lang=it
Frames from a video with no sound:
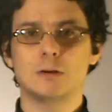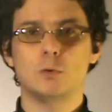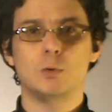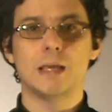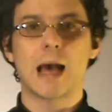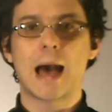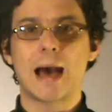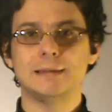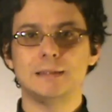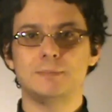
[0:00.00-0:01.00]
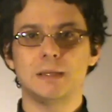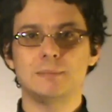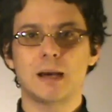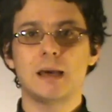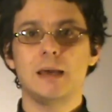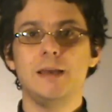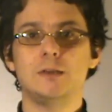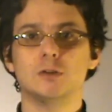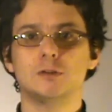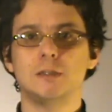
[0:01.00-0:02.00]
in cui, anni prima,
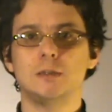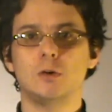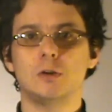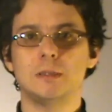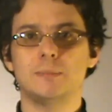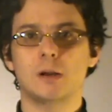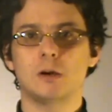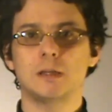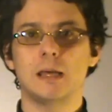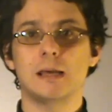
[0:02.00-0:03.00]
i sostenitori di Perón